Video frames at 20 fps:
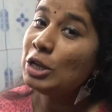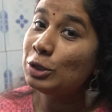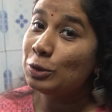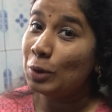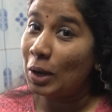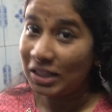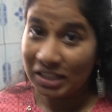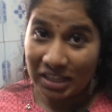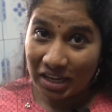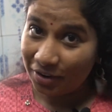
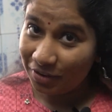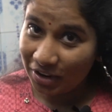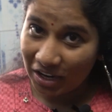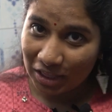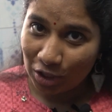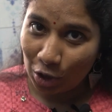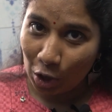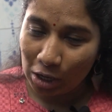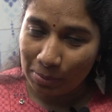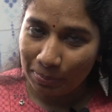ஸோ அதுக்காக
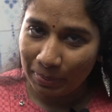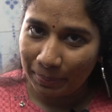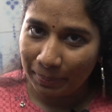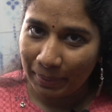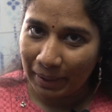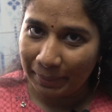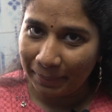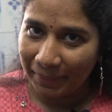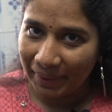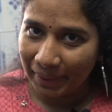நான் இந்த ஆயில்
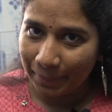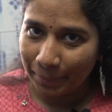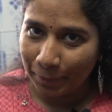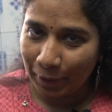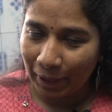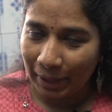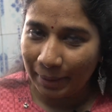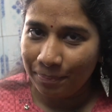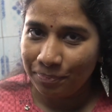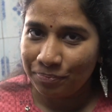ப்ரிப்பேர் பண்ண
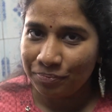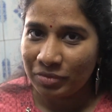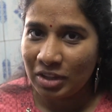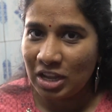போகிறேன்